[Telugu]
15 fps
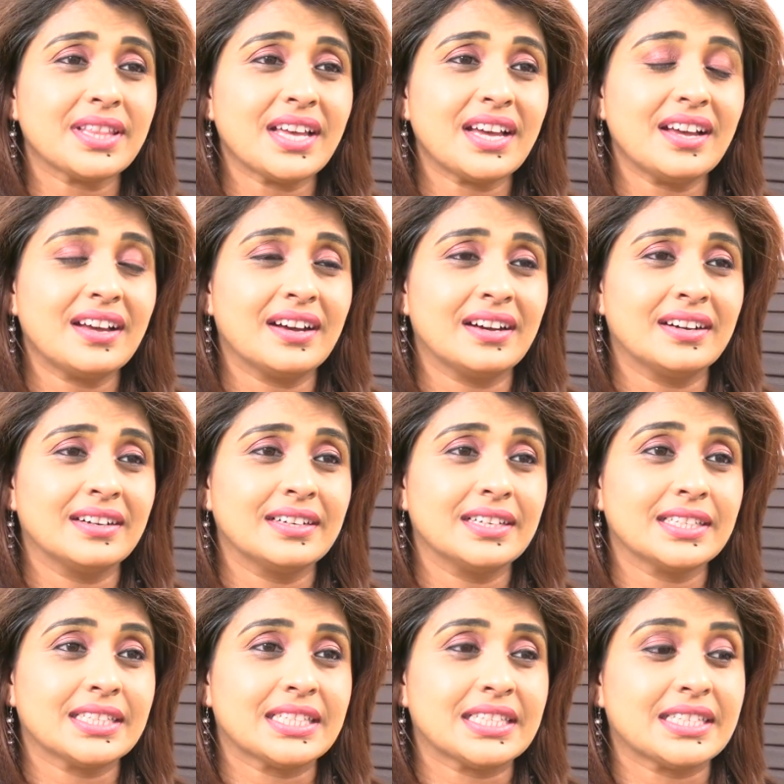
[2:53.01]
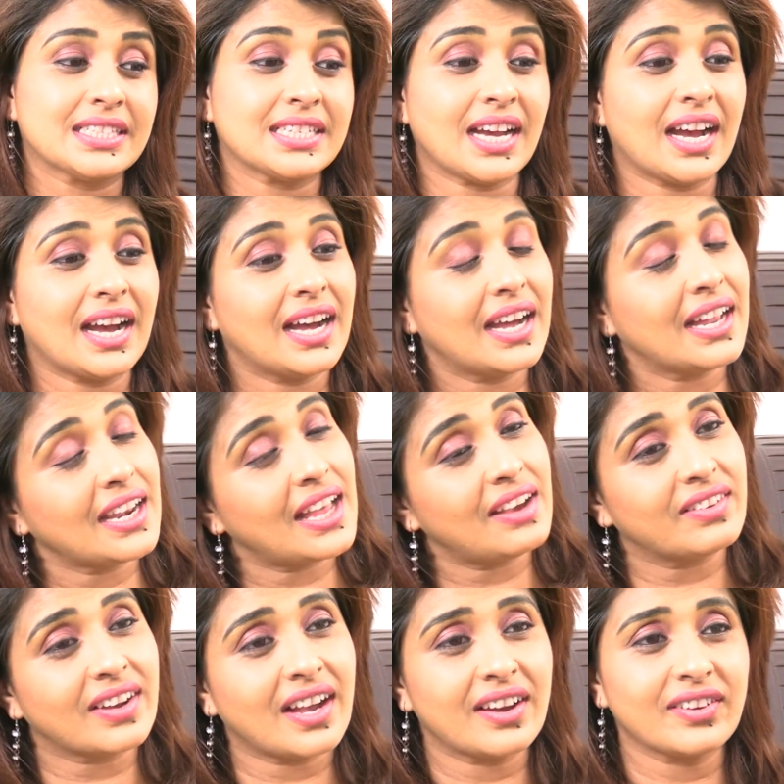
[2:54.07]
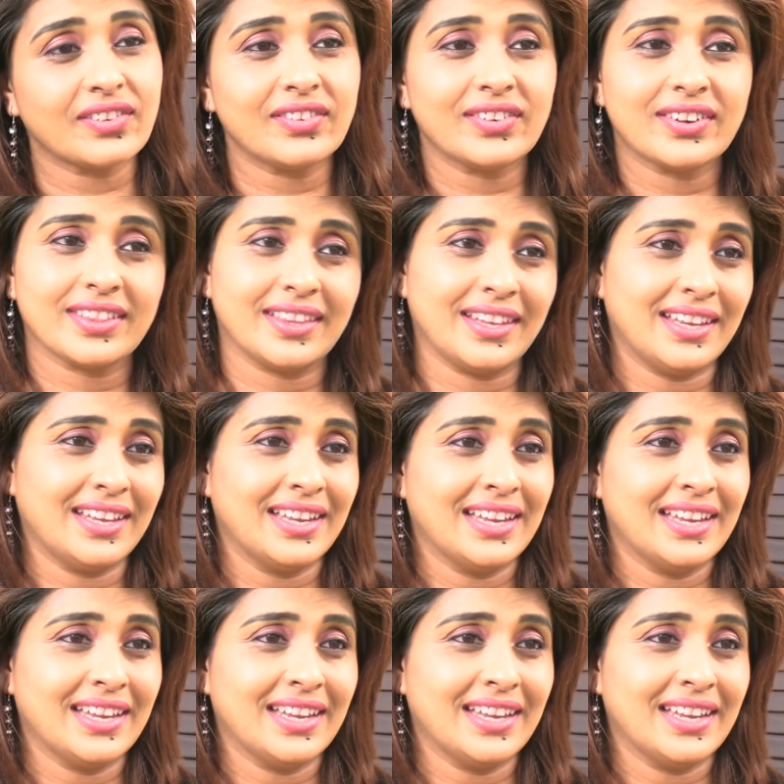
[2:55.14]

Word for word: మీద చాలా అవగాహన ఉంటుంది